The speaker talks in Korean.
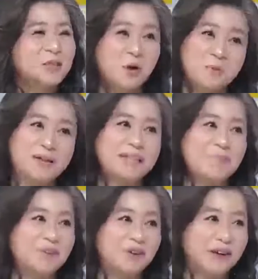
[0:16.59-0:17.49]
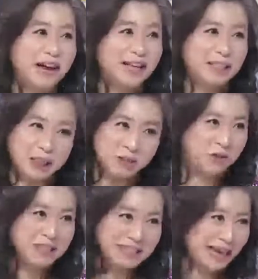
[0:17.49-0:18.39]
정말 잠결에
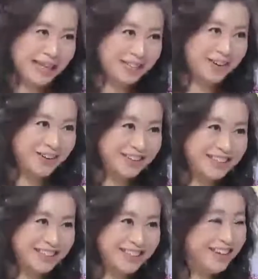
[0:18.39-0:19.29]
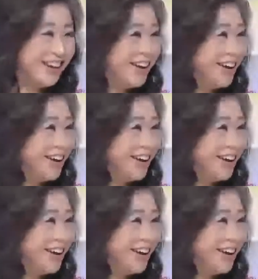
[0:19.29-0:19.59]
지정신이 아닌 거거든요.